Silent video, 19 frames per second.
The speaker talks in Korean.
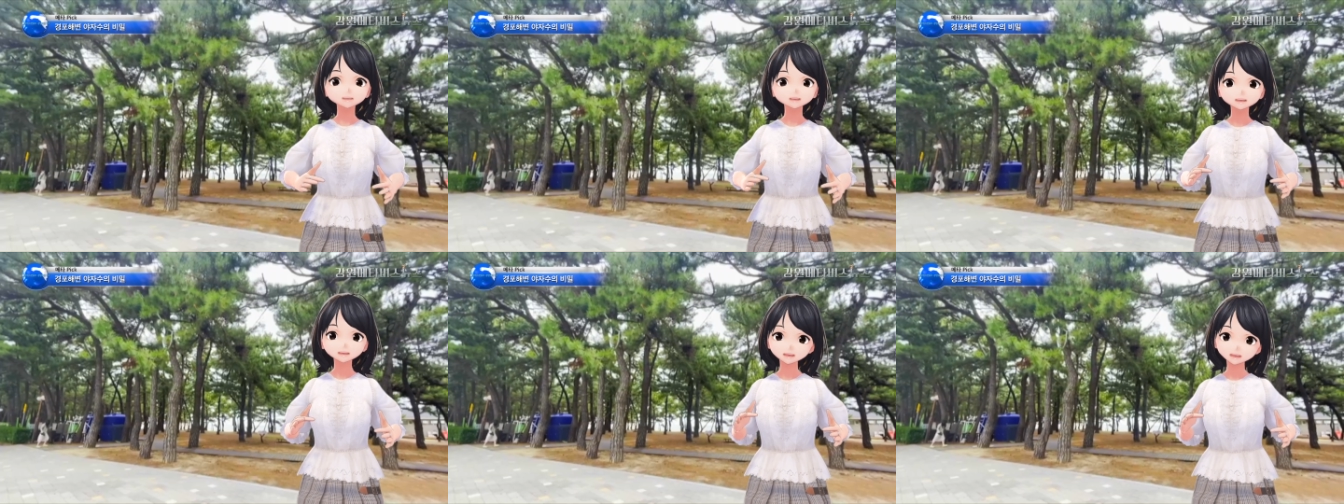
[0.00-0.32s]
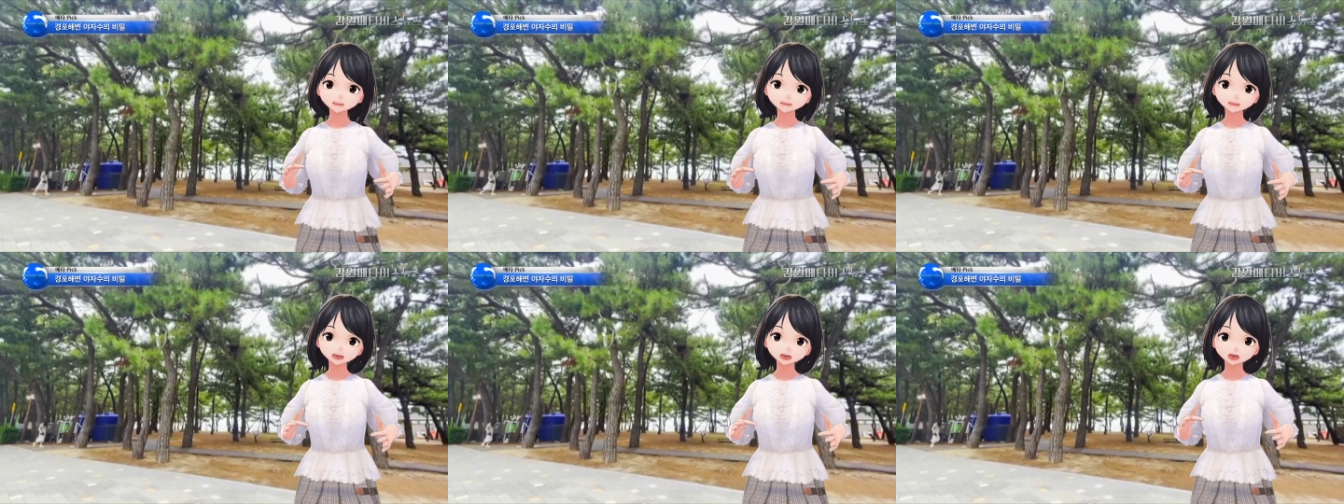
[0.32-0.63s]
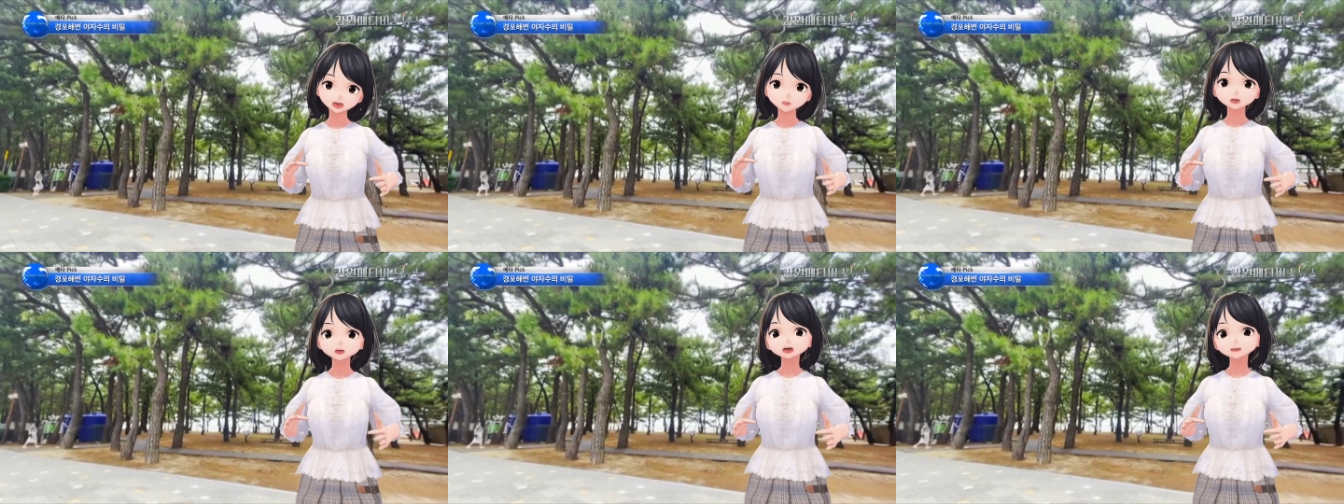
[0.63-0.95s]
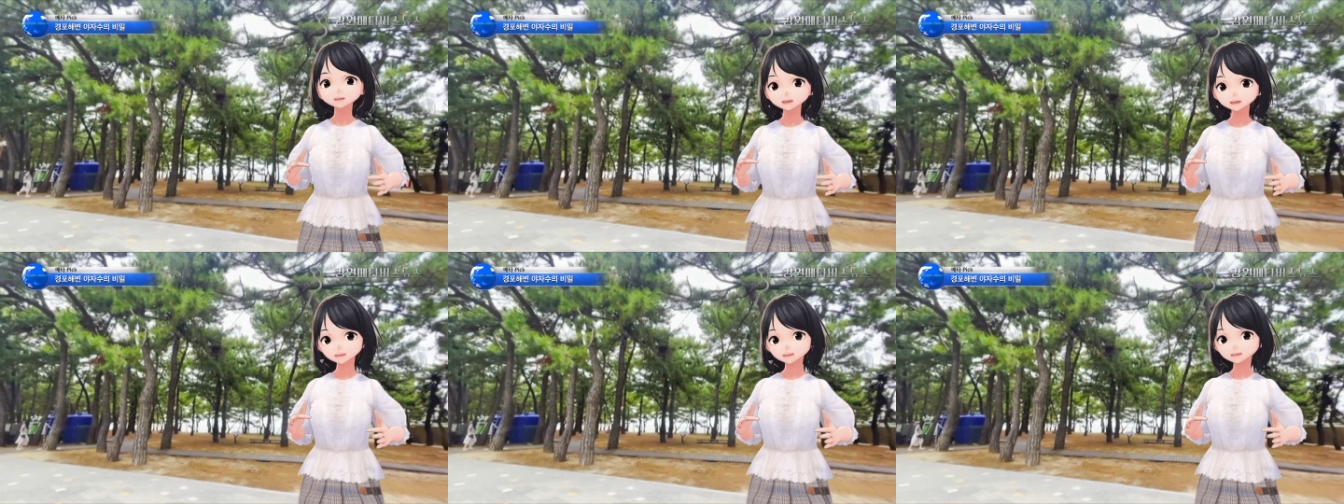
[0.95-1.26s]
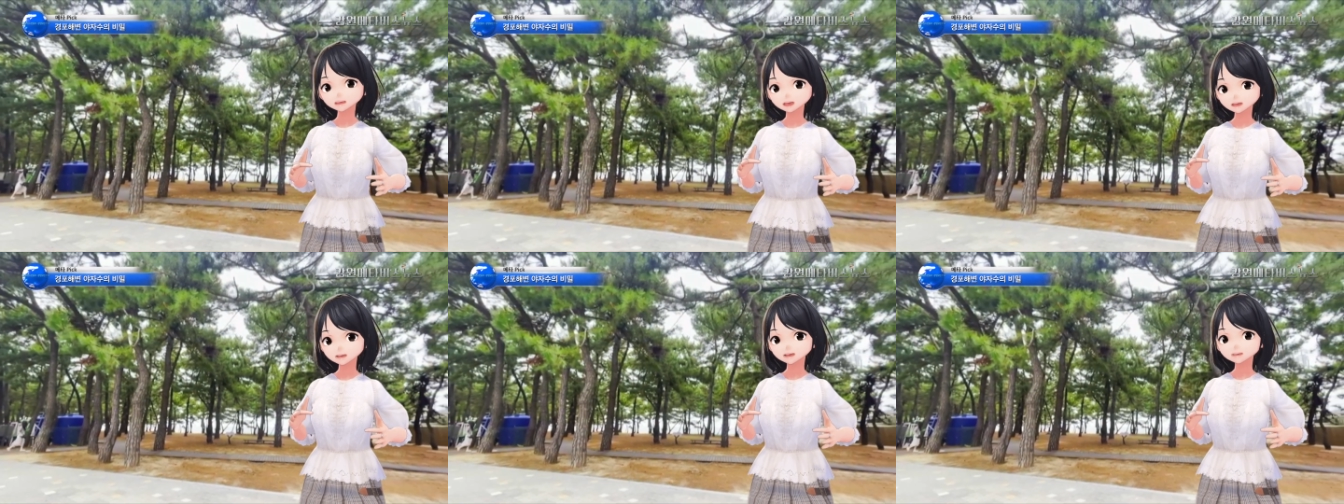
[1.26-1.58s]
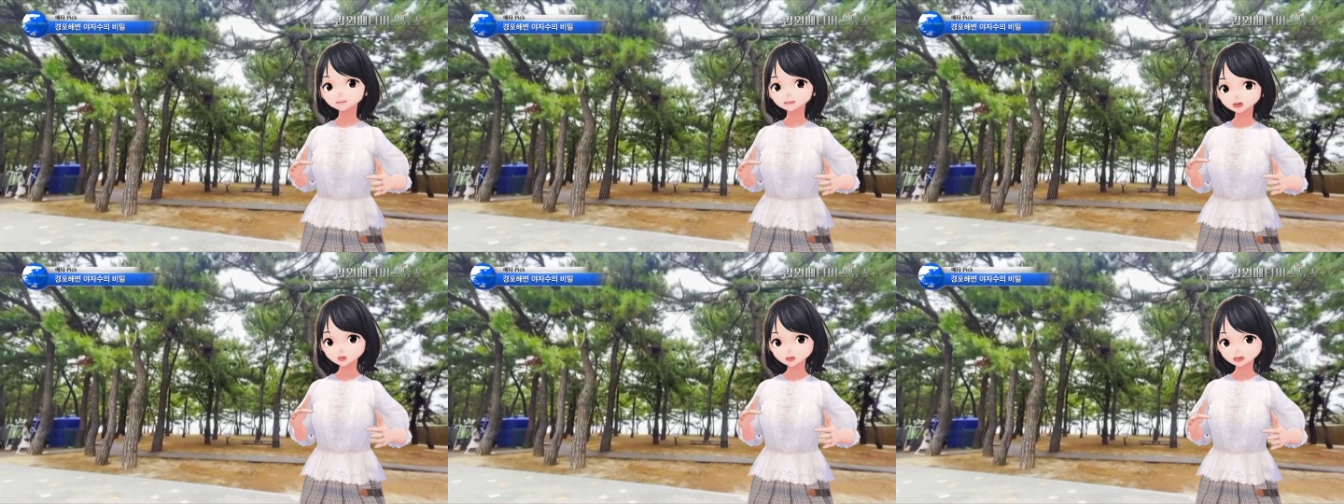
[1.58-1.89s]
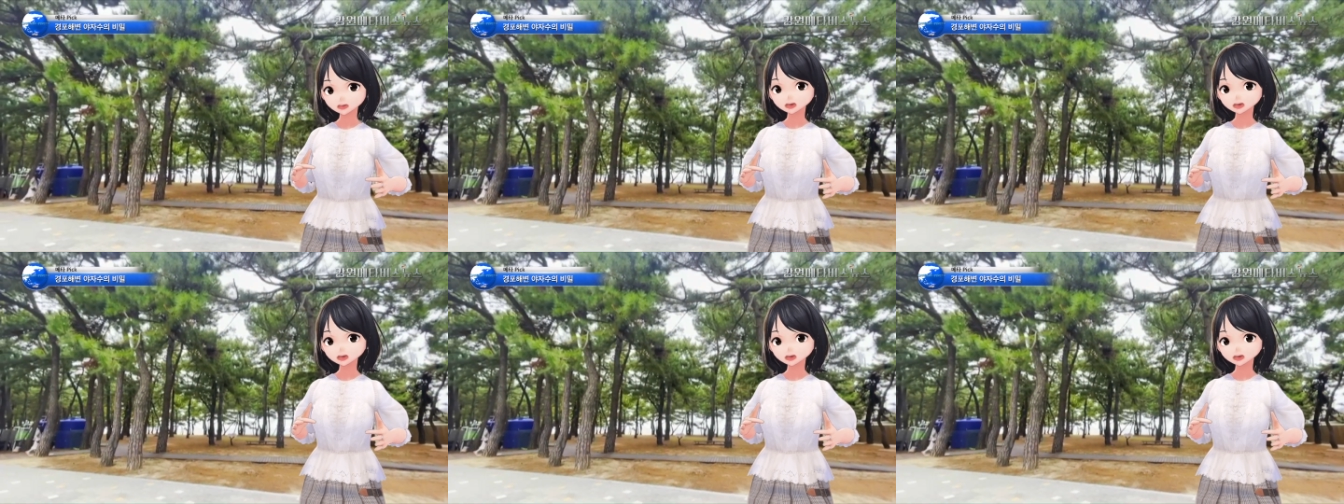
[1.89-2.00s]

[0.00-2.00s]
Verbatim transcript: 일부 시민들은 경포해변은